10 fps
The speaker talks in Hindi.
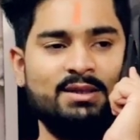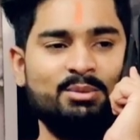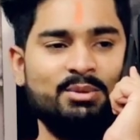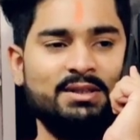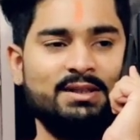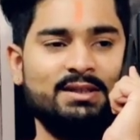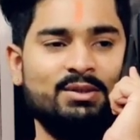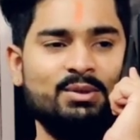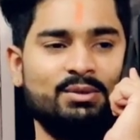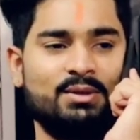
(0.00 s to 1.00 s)
आंखें तो बंद कर
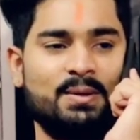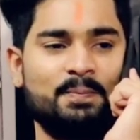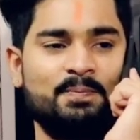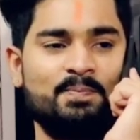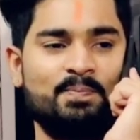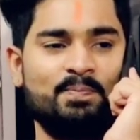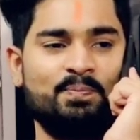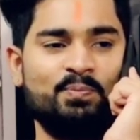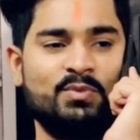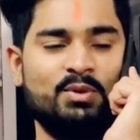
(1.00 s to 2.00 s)
दो
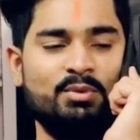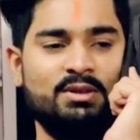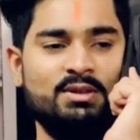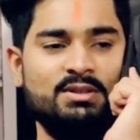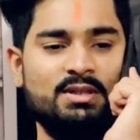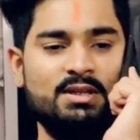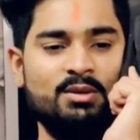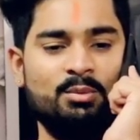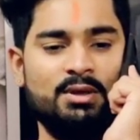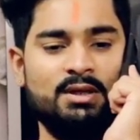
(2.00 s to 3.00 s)
अच्छा तुम इतनी जल्दी
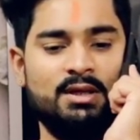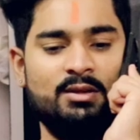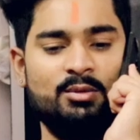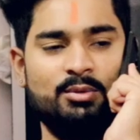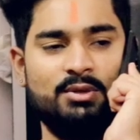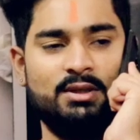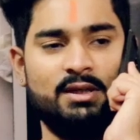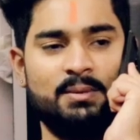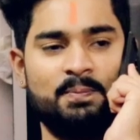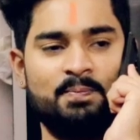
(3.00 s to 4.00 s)
क्यों बढ़ी आई लगी बोलने
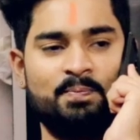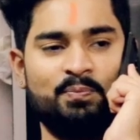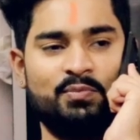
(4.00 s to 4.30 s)
की